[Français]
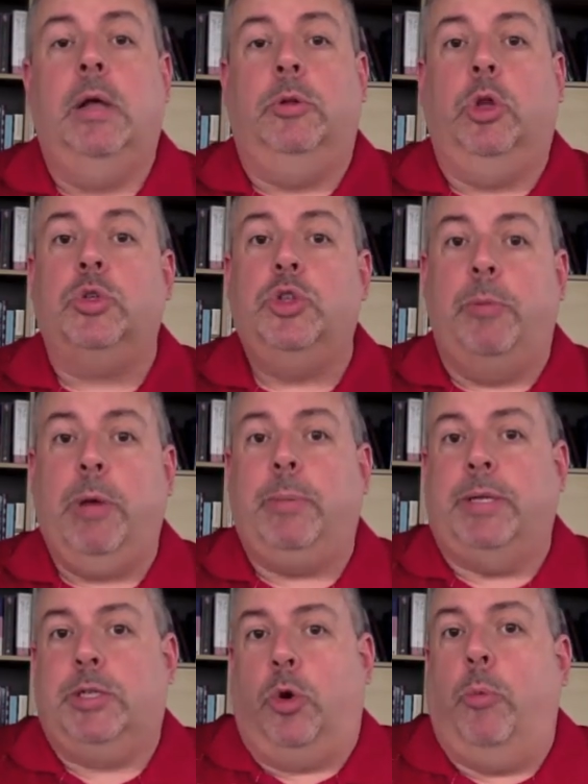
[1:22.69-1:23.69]
non seulement
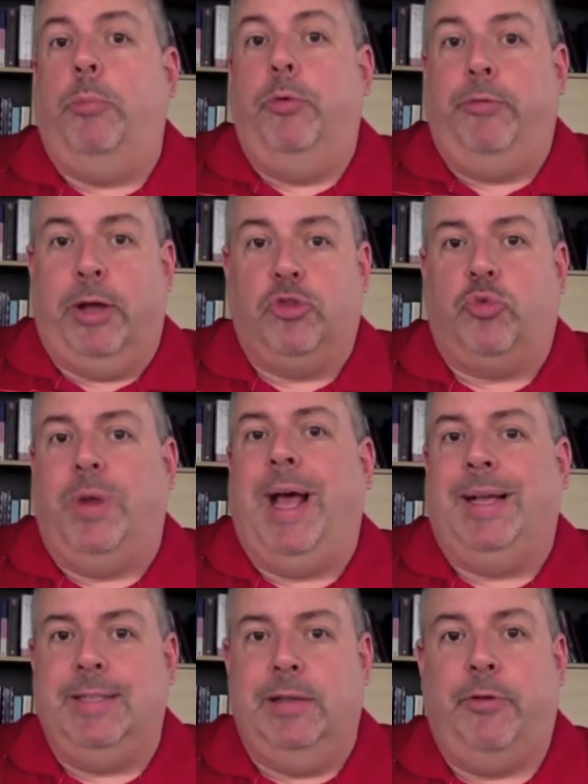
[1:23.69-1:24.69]
parce qu'on peut faire jouer
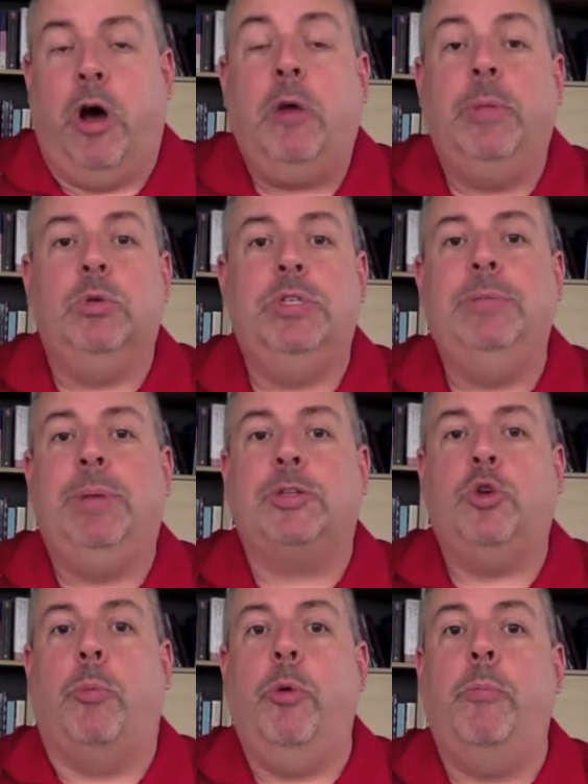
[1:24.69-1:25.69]
assez fort, mais aussi
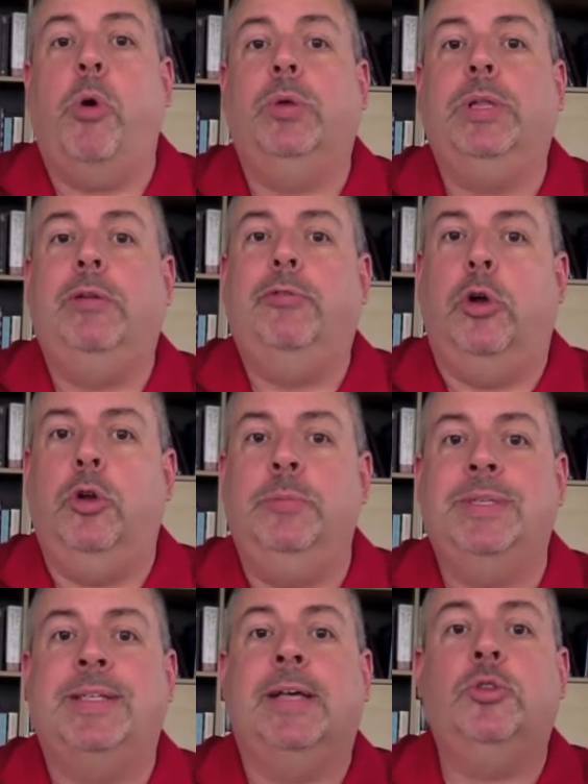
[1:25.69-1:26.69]
parce qu'on peut monter le
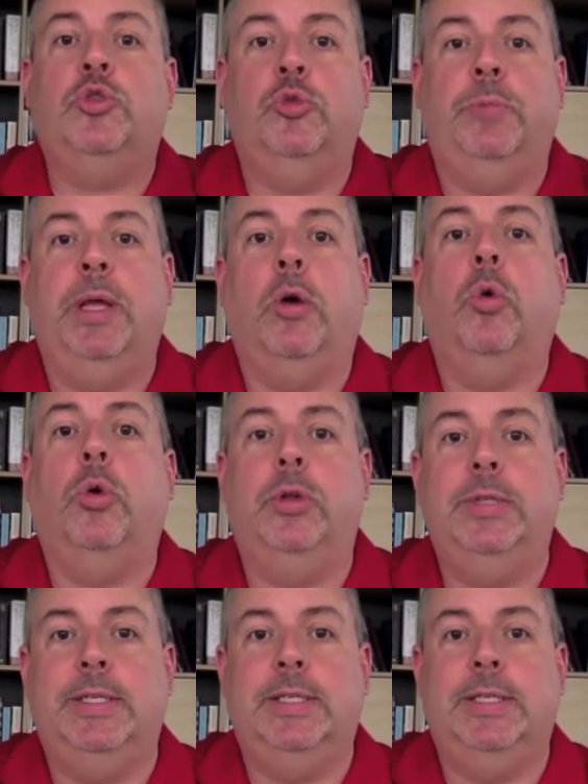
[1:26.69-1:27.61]
volume sans subir aucune